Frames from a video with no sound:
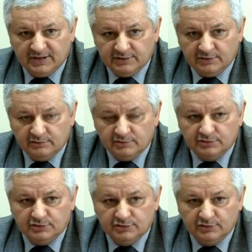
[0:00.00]
będą
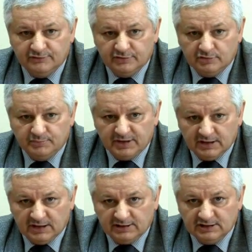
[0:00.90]
do
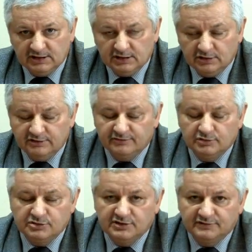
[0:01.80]
wykupienia tylko i
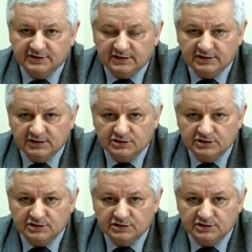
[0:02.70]
wyłącznie wtedy,